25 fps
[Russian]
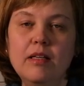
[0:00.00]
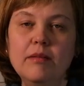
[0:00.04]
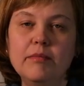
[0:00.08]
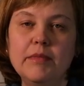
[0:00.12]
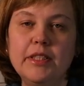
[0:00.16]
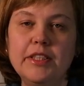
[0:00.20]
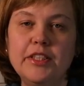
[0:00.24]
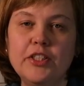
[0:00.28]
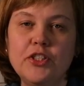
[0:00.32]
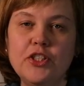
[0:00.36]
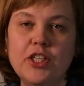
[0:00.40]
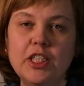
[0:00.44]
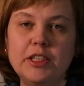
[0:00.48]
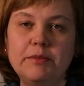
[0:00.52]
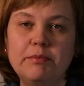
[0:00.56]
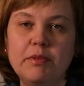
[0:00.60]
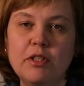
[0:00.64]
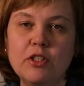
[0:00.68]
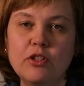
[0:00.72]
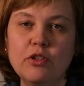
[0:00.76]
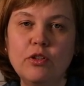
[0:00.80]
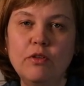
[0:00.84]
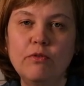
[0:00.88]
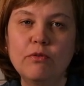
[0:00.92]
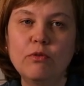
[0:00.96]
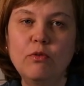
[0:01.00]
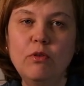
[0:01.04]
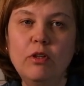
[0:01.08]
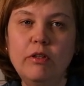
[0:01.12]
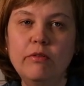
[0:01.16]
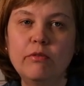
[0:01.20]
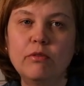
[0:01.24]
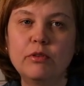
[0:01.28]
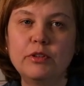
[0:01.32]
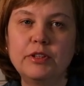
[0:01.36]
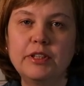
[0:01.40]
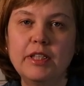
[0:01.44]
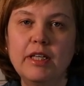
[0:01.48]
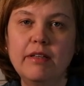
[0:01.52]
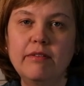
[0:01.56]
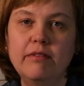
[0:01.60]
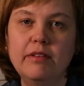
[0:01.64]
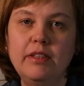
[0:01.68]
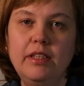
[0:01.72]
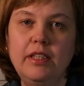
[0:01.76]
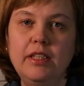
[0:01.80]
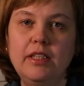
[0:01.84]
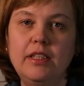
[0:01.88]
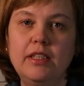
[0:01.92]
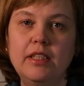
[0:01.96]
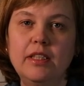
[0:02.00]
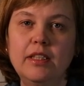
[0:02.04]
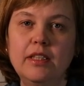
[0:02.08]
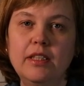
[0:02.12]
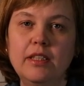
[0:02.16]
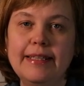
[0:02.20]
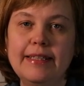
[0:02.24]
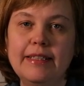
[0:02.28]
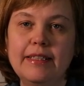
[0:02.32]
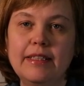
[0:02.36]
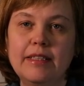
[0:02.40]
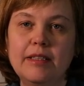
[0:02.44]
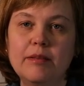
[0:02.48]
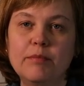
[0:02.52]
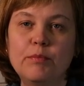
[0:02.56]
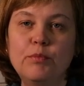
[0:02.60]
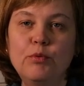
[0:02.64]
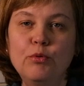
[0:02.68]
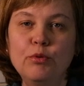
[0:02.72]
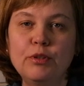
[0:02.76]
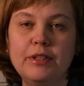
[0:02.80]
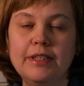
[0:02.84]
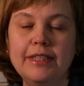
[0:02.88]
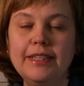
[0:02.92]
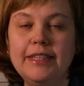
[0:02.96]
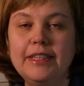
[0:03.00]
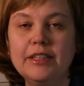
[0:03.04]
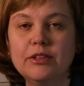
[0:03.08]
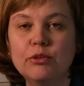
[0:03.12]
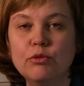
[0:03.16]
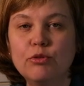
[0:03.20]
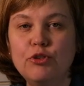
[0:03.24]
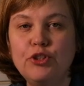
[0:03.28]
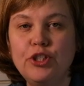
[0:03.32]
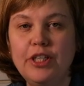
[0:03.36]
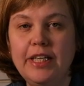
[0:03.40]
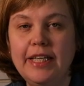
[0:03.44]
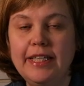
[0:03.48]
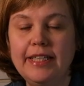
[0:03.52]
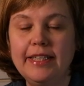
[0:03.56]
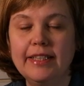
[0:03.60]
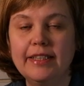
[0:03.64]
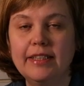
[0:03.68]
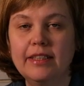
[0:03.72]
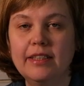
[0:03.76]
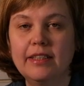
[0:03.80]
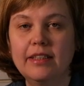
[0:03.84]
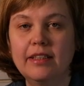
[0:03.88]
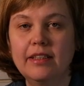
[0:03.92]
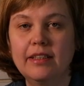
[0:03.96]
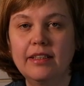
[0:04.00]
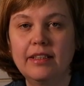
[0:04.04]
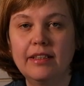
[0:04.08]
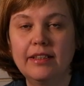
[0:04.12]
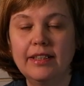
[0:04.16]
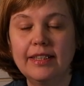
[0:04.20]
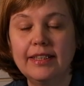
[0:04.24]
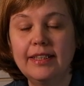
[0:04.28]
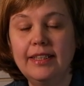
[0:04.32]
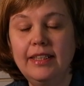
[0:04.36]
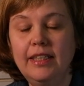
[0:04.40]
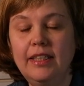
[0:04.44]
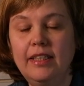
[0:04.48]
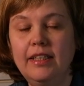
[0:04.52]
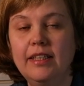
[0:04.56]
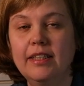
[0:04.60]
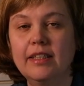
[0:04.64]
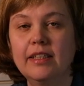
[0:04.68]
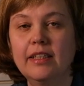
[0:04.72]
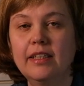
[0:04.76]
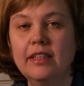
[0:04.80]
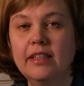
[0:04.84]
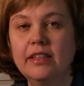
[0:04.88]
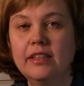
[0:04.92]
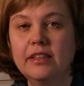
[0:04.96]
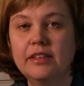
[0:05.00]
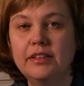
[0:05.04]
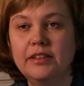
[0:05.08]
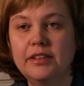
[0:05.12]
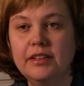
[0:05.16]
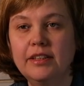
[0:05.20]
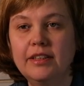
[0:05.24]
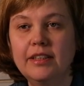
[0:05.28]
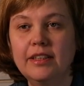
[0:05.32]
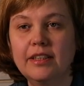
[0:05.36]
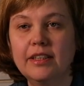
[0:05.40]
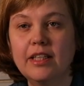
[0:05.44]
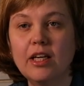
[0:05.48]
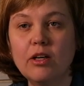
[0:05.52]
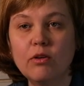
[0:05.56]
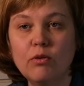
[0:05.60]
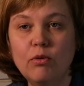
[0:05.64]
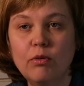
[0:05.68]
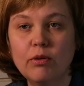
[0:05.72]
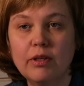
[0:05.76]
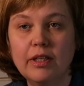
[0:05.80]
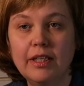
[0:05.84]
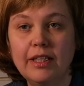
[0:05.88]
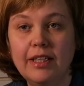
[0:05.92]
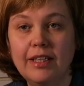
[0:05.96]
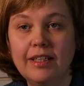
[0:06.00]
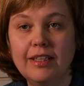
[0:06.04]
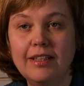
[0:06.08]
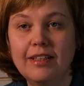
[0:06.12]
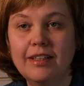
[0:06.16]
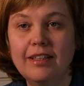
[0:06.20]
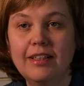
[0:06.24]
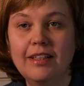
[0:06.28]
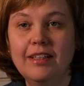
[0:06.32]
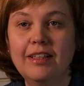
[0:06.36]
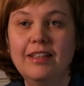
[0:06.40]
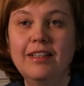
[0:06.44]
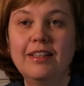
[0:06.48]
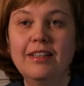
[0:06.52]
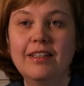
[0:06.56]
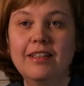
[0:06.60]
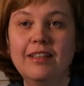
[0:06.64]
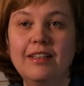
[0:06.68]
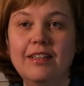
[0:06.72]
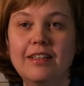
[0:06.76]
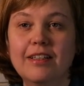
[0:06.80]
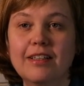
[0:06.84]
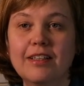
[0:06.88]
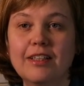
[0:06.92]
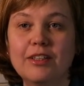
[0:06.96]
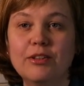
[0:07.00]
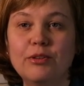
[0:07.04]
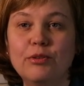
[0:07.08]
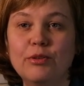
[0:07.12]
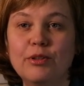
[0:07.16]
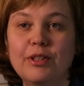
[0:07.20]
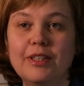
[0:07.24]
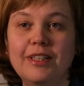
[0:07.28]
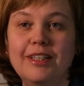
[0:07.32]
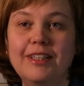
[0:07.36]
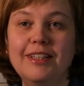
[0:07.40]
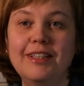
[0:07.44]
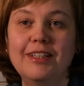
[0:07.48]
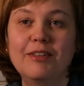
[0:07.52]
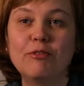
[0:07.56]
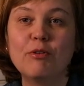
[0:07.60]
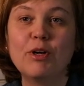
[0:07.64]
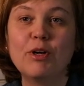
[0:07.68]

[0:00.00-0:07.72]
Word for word: Мне сейчас пришло в голову сравнить э, путь изучения э, латыни с дорогой которая, у